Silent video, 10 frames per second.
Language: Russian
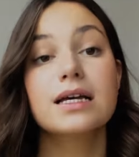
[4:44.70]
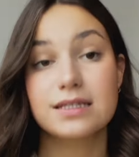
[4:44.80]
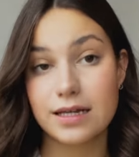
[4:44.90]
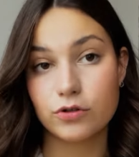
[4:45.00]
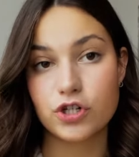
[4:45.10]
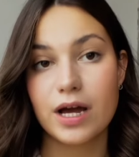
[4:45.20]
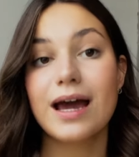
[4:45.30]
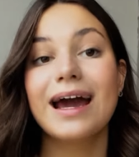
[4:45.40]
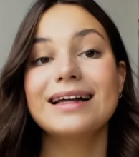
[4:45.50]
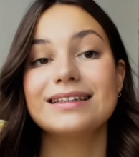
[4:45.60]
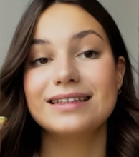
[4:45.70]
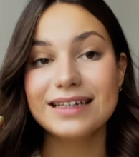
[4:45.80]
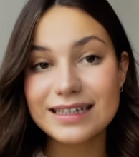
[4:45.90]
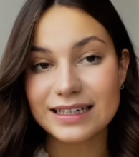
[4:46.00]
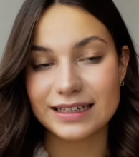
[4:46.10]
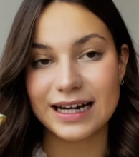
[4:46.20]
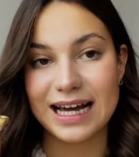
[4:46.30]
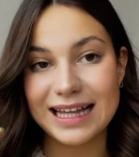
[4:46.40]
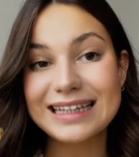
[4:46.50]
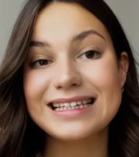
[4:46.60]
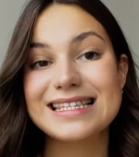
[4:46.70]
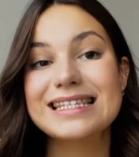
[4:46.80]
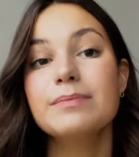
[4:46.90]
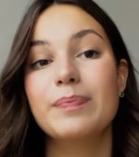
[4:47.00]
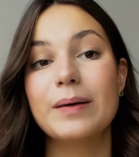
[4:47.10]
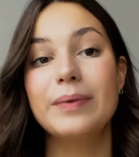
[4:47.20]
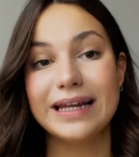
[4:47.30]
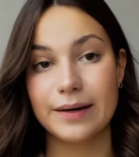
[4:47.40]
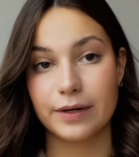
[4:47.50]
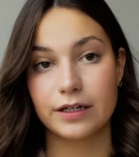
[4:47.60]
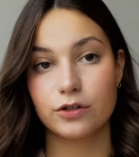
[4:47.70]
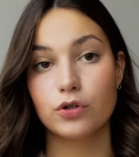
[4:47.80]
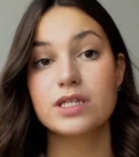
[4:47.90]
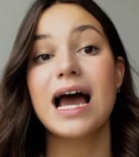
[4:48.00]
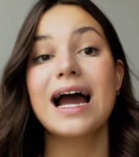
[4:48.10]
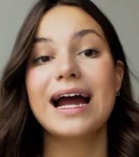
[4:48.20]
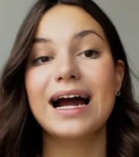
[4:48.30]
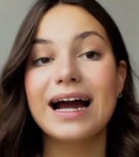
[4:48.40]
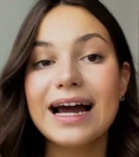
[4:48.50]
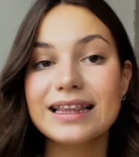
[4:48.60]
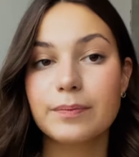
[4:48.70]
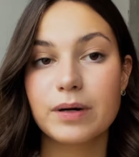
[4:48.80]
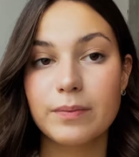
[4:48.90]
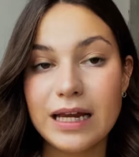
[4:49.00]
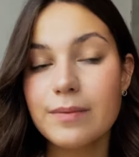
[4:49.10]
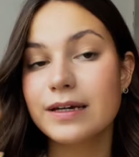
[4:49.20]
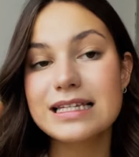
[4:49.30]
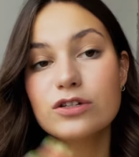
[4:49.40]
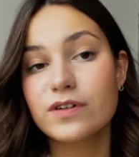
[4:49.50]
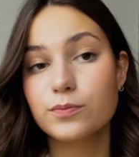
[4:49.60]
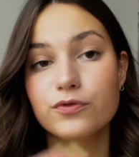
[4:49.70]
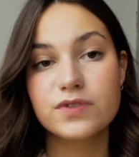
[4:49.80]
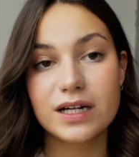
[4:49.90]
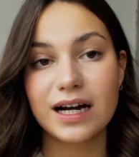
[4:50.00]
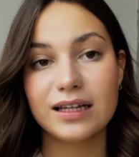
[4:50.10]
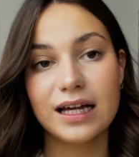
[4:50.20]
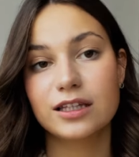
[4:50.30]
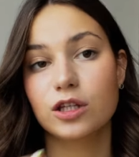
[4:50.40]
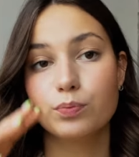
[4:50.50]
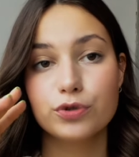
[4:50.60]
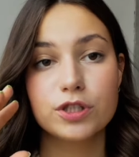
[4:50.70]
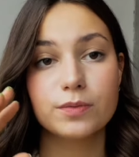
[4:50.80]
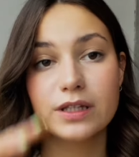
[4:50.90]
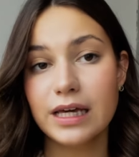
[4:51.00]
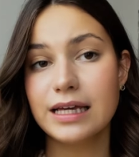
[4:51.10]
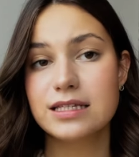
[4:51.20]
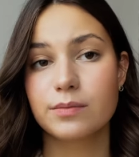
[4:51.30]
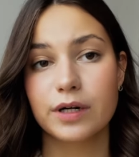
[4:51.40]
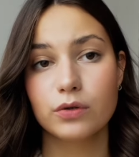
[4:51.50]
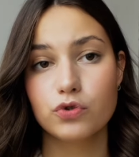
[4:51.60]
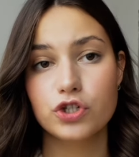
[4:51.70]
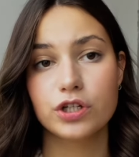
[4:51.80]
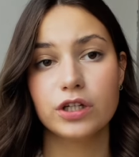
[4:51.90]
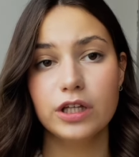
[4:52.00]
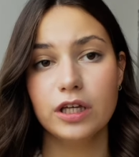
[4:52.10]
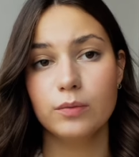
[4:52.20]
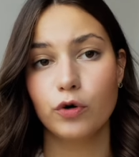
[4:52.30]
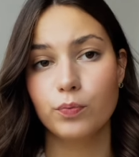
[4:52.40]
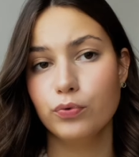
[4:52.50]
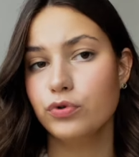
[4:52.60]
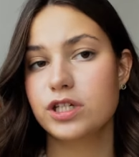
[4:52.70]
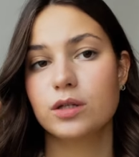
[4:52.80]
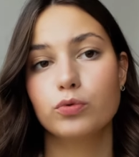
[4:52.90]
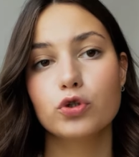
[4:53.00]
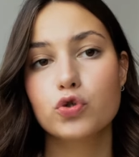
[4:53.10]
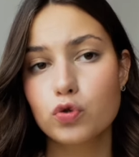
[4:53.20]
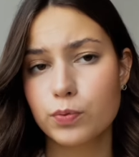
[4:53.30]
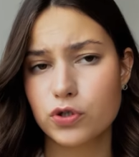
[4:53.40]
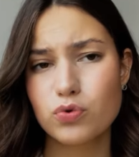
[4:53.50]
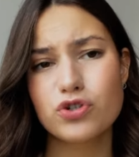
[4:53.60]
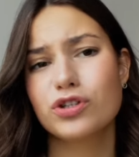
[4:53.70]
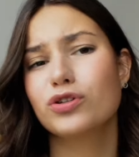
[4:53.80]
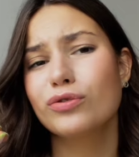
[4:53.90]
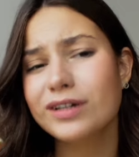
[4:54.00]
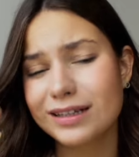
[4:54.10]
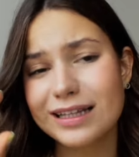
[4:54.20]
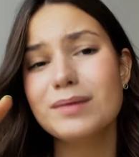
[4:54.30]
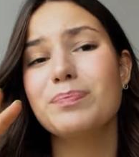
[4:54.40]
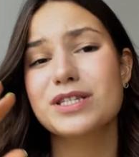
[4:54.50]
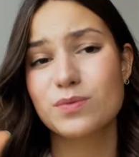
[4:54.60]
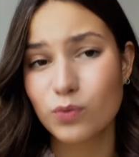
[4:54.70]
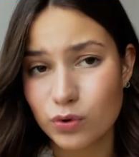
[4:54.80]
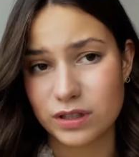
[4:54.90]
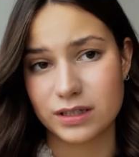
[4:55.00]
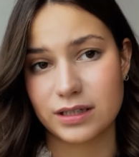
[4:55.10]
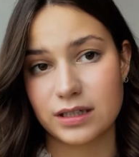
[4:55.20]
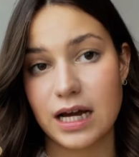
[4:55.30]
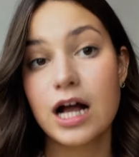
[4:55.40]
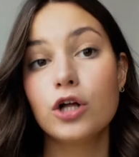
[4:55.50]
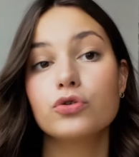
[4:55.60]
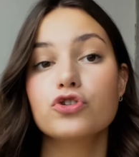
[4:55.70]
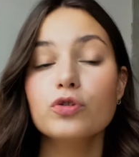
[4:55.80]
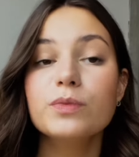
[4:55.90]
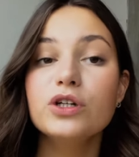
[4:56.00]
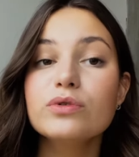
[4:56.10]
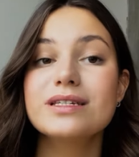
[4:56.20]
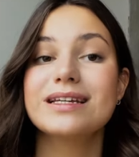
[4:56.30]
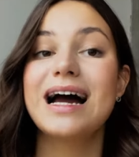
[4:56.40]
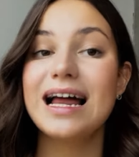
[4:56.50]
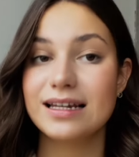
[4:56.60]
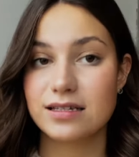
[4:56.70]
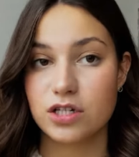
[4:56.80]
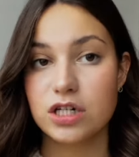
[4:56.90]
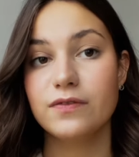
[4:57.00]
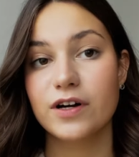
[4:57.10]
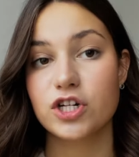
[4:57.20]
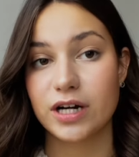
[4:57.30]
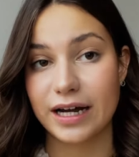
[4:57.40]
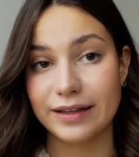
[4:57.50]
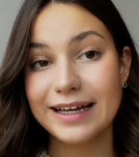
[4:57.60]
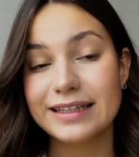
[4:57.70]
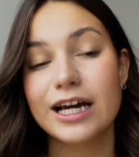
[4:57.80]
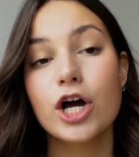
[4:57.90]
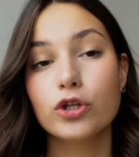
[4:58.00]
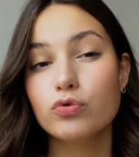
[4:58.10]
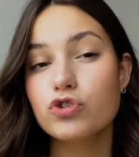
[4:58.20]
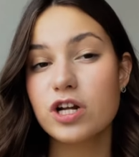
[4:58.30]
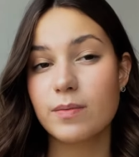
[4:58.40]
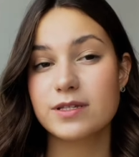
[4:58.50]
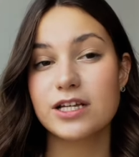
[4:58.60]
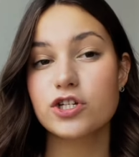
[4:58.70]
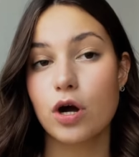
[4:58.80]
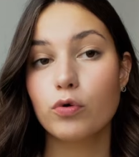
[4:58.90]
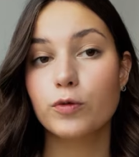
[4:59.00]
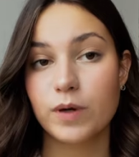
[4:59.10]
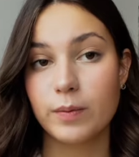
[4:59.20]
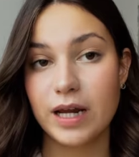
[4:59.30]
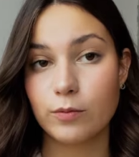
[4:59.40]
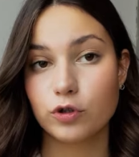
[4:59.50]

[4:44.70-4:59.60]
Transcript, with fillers: Следующее это триггерные хайлайты с проблемой. То есть какая-то проблема, если у вас будут все хайлайты, допустим, кейс, мои ученики, мой путь, это будет супер скучно, никто никогда не посмотрит это. Но чтобы люди реально зашли в ваши хайлайты, нужно обозначить какую-то проблему.